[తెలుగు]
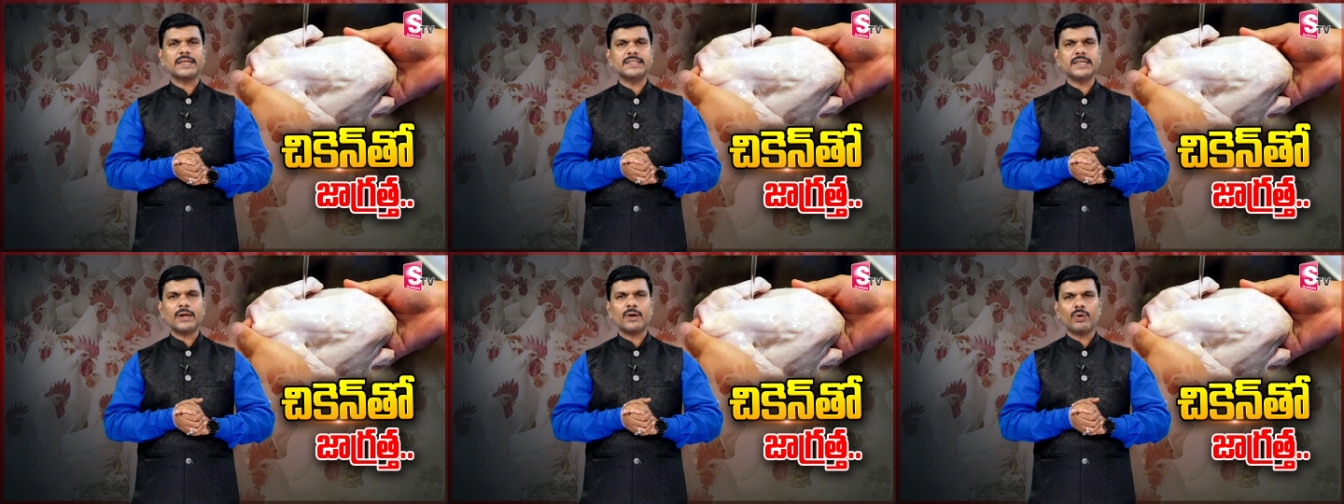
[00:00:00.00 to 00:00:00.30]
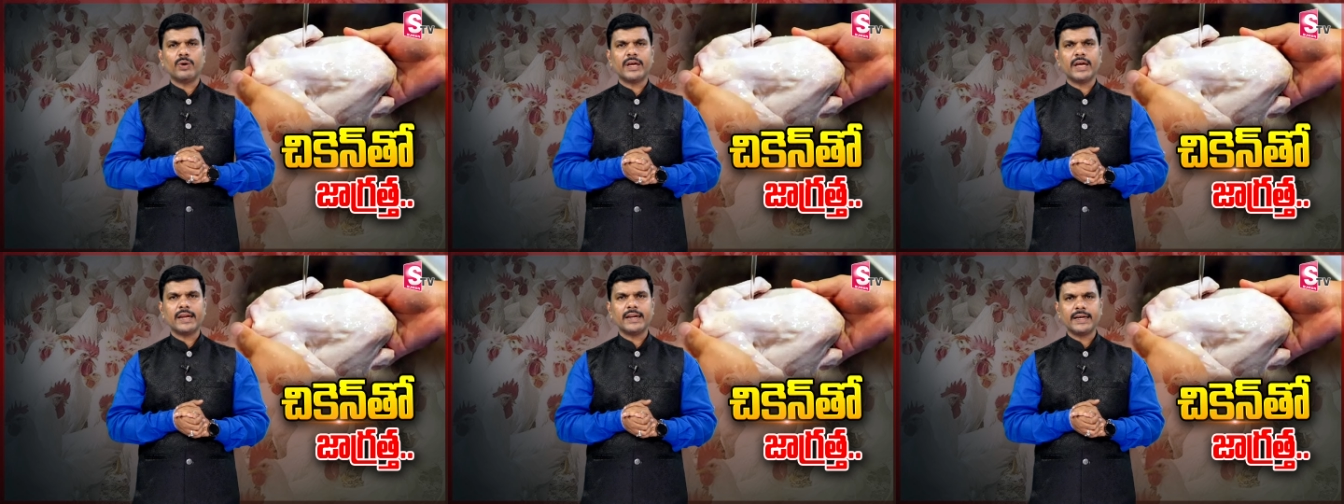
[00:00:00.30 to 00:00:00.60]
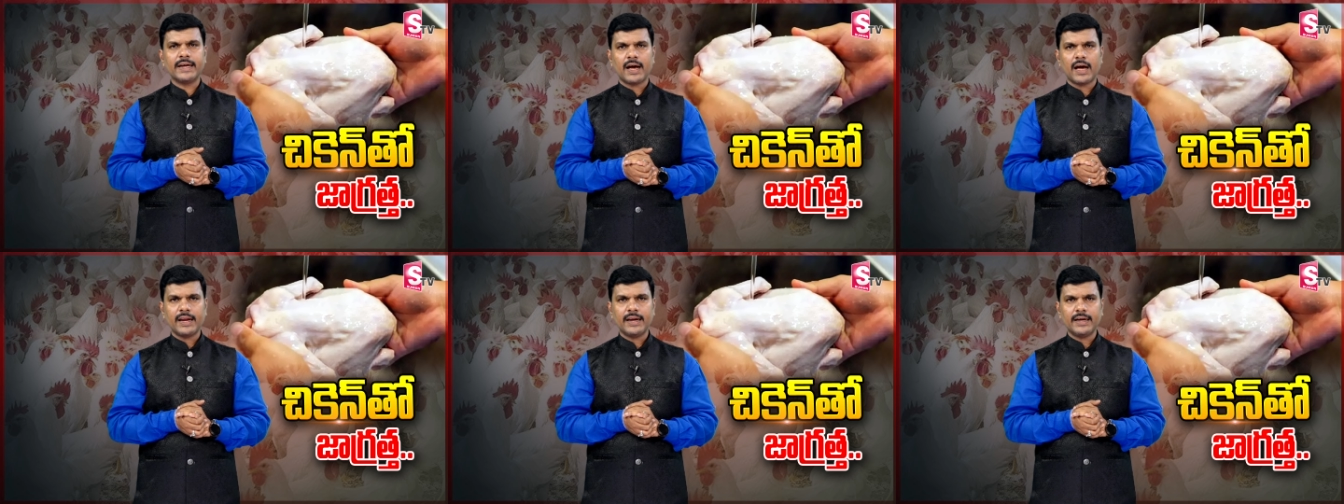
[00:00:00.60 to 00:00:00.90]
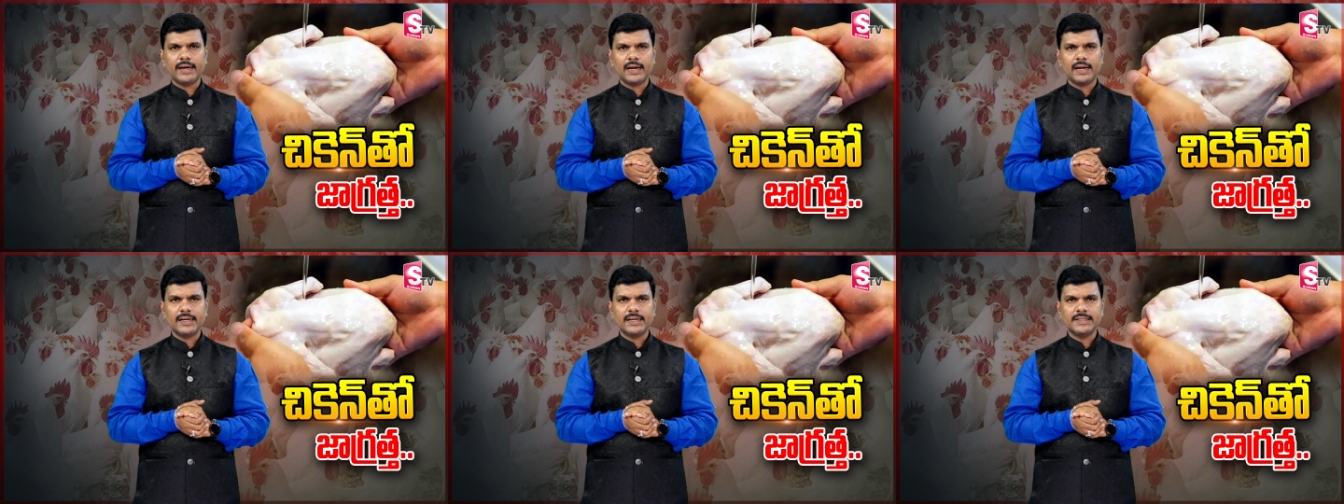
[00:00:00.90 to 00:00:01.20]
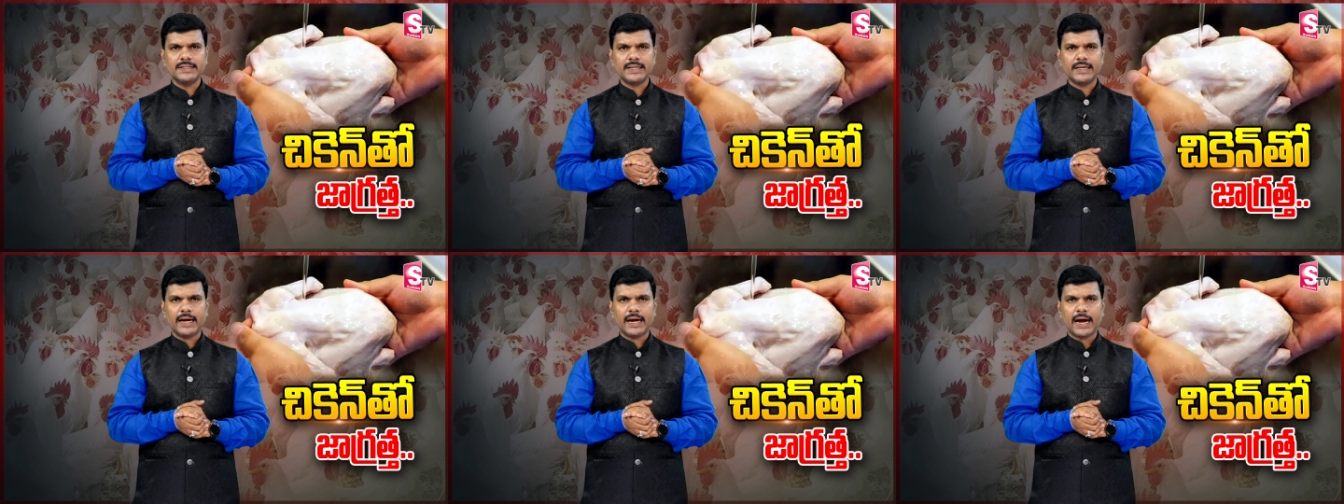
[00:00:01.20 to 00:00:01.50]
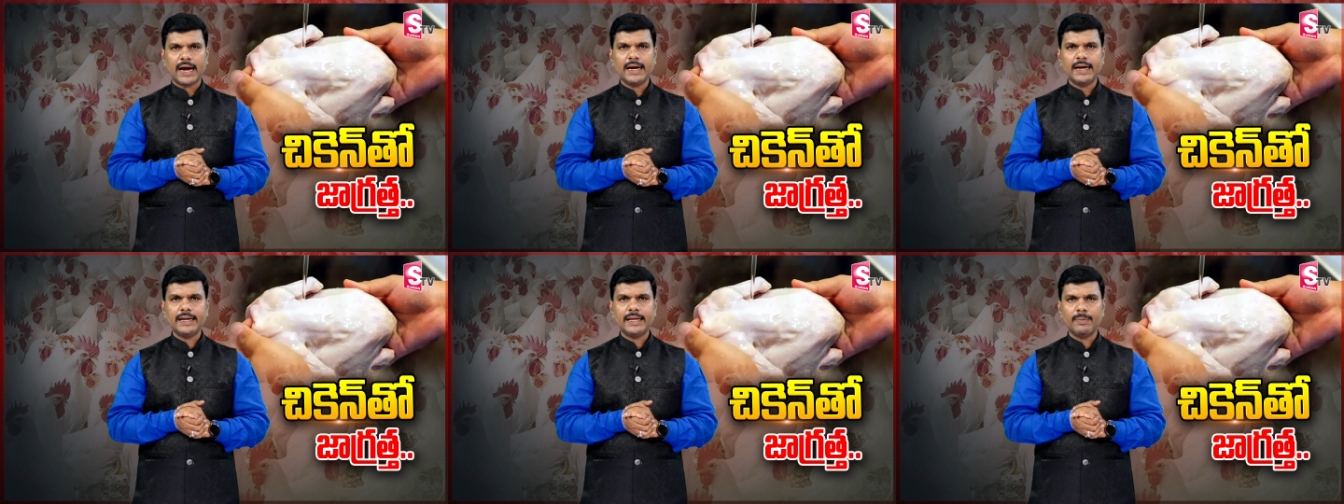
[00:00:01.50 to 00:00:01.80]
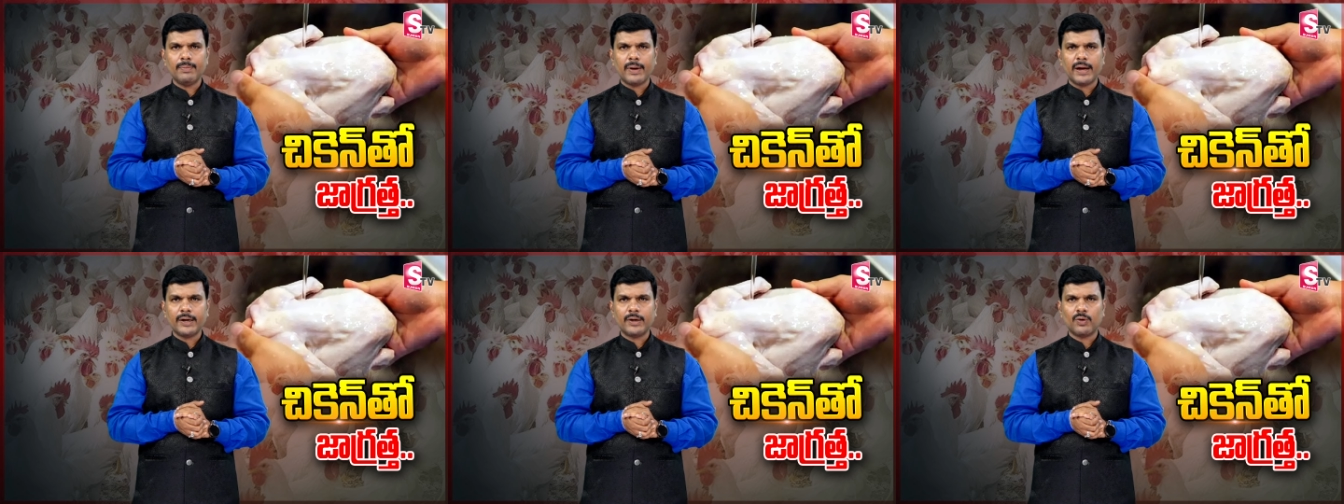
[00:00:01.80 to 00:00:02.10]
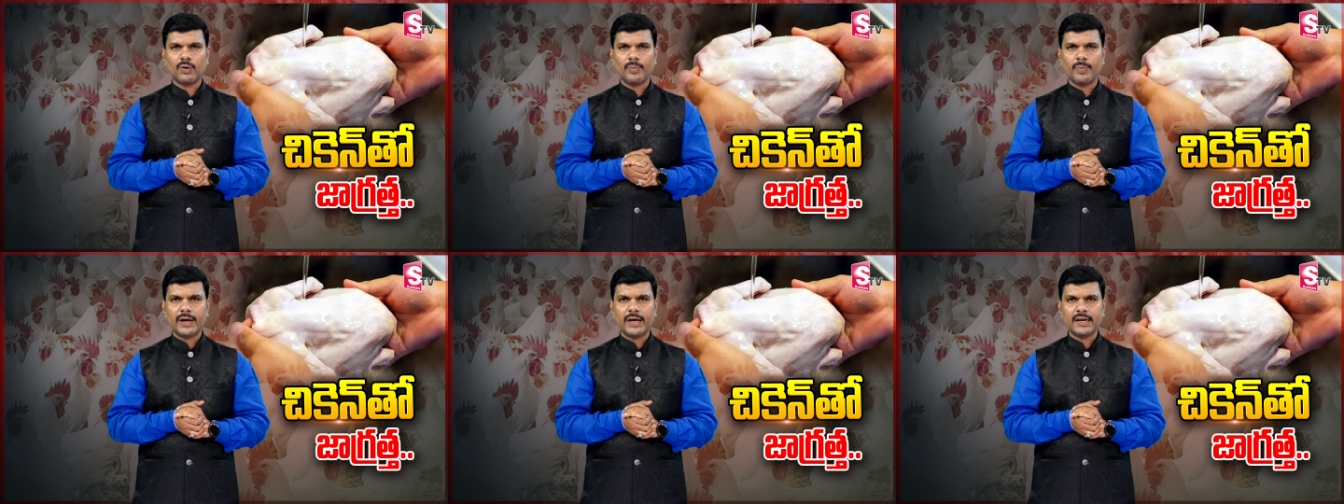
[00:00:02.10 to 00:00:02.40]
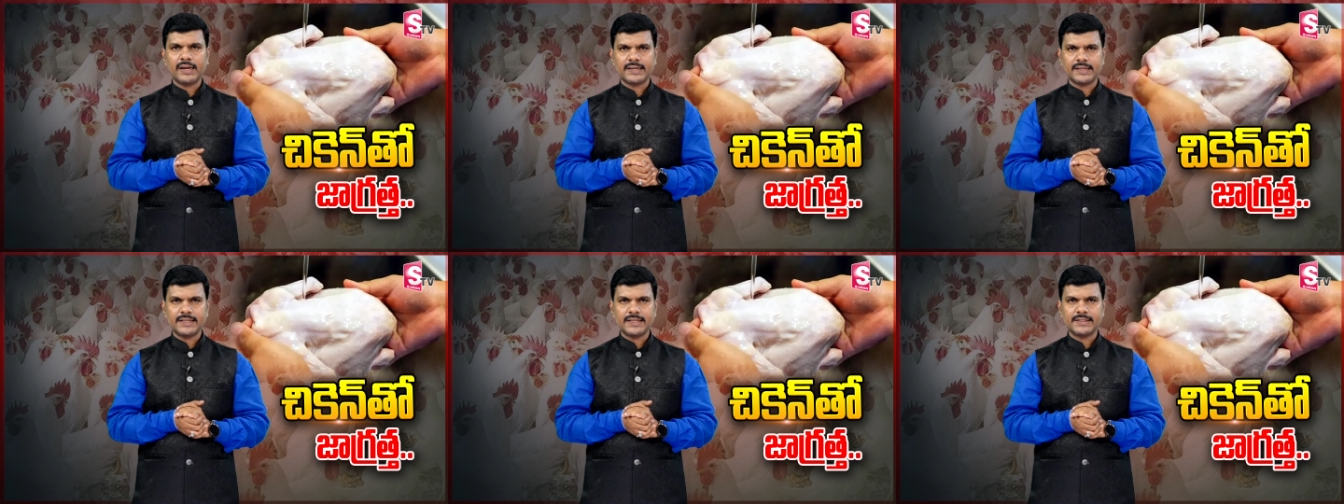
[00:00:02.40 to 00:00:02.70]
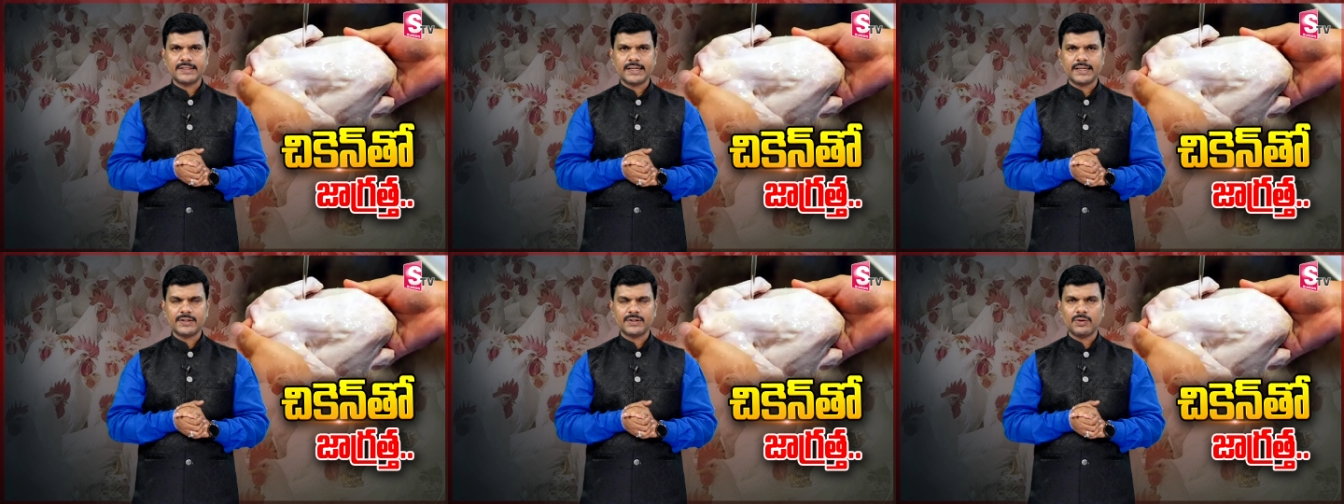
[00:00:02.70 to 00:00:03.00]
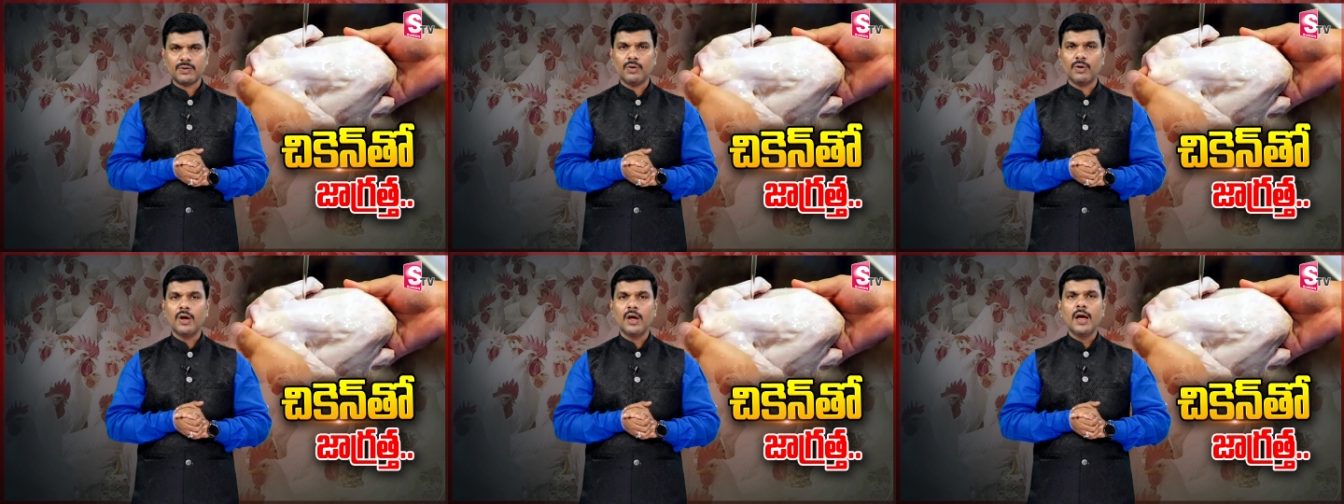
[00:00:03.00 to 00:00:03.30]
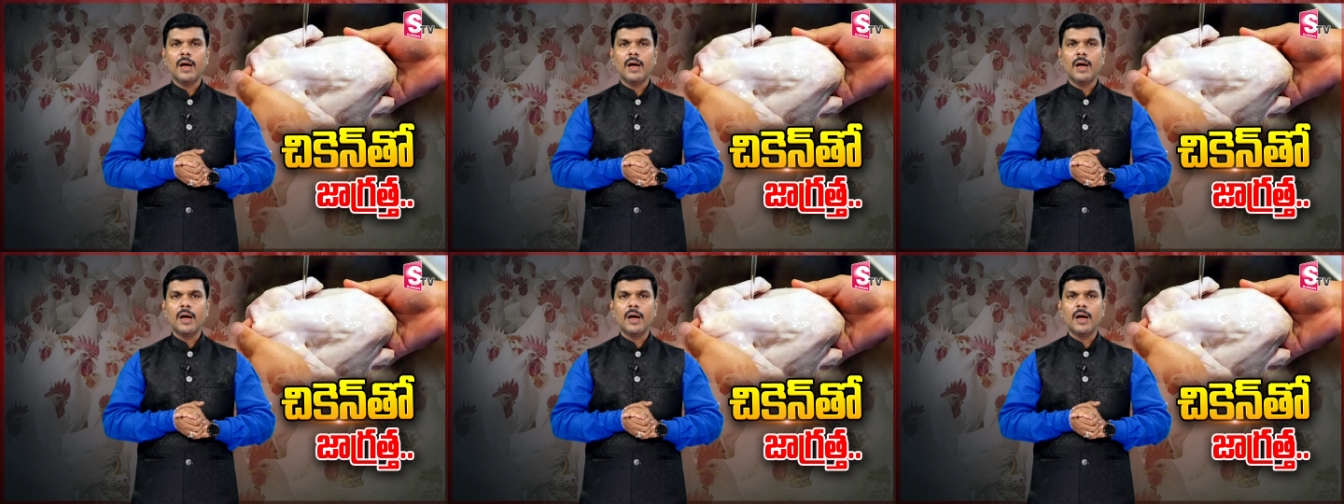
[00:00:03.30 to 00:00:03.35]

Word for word: ప్రజారోగ్యానికి హాని కలిగించే యాంటీ మైక్రోబయల్ రెసిస్టెన్స్ను